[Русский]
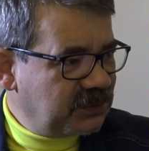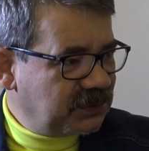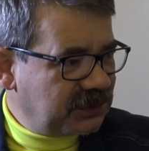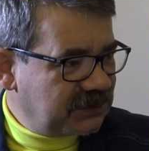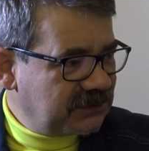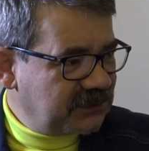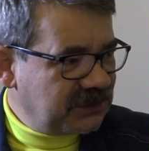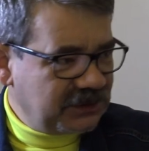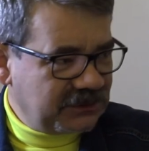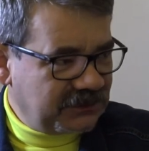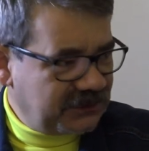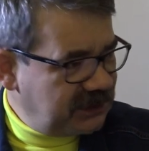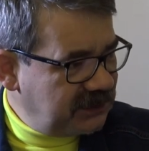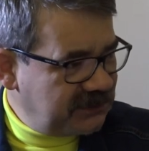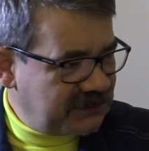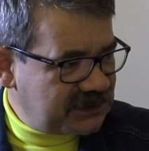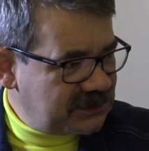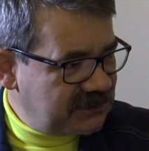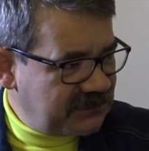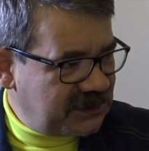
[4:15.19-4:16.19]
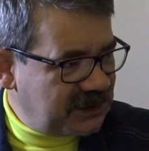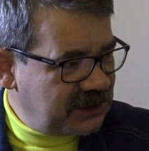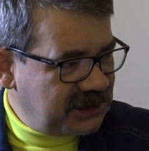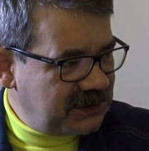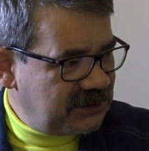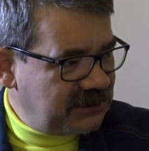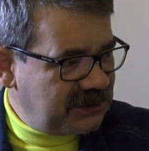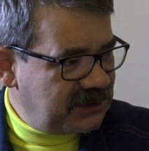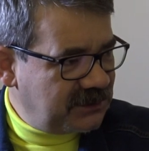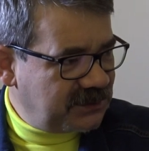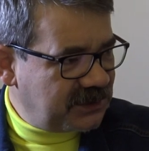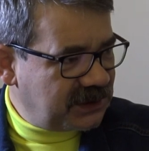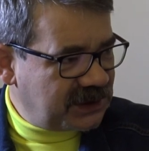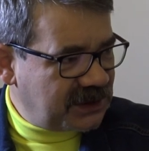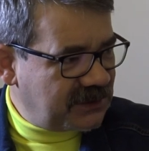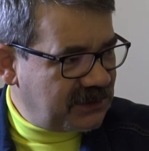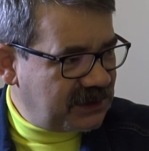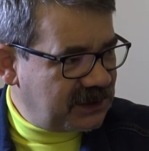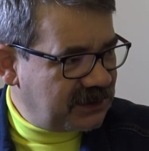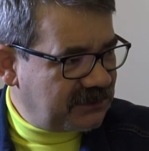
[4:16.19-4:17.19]
год, и вы, вы, не, вы не, не
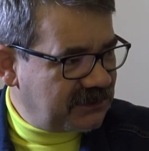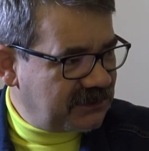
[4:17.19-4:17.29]
передавали